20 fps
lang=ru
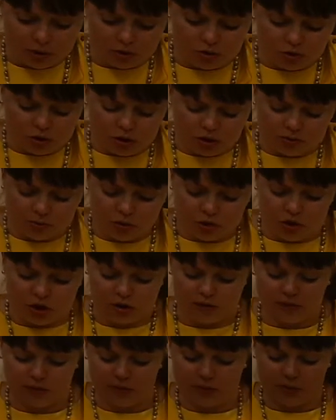случае
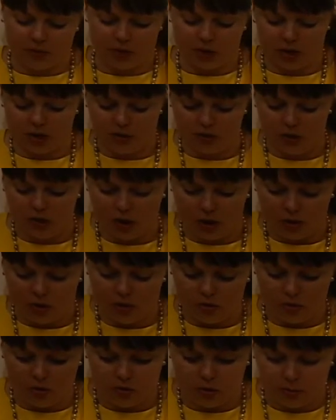можно выполнить вот
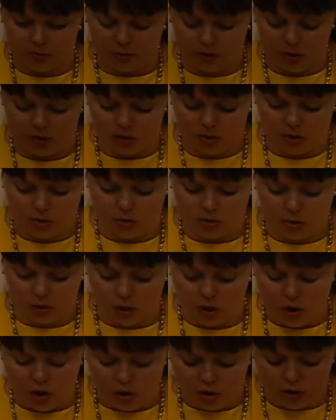такую вот процедуру,
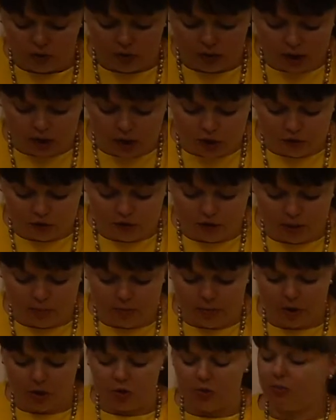увеличив
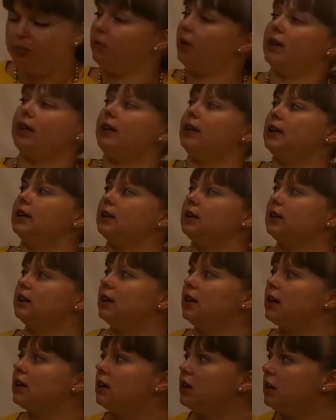объем мягких
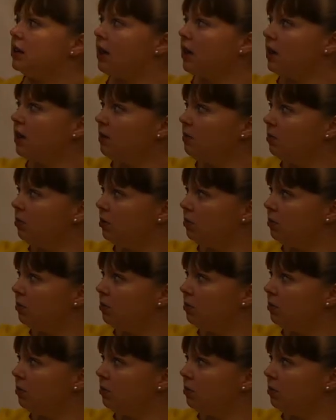тканей таким